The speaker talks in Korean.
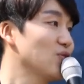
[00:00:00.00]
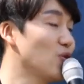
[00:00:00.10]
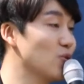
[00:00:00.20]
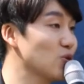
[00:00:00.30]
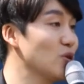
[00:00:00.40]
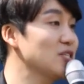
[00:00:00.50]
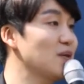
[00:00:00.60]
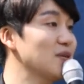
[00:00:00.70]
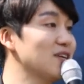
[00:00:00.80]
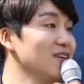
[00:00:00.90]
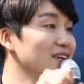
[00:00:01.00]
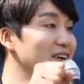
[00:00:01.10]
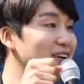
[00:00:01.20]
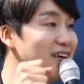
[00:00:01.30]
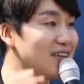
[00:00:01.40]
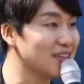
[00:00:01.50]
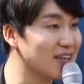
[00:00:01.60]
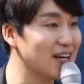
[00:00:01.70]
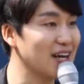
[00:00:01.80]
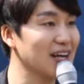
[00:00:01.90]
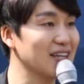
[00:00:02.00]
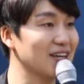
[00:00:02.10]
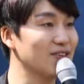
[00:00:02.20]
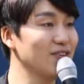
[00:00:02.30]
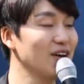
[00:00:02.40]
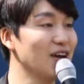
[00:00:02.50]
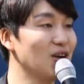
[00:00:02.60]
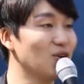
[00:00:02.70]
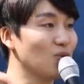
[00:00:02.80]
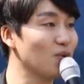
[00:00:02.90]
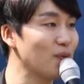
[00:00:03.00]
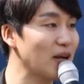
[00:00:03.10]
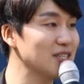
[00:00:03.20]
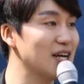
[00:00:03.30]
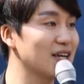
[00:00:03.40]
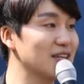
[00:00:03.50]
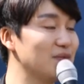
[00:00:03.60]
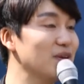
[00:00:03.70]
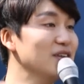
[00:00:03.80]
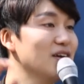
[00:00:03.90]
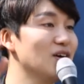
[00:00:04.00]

로봇 손을 참아서 의뢰를 하게 되고 로봇 팔을 잘 그리면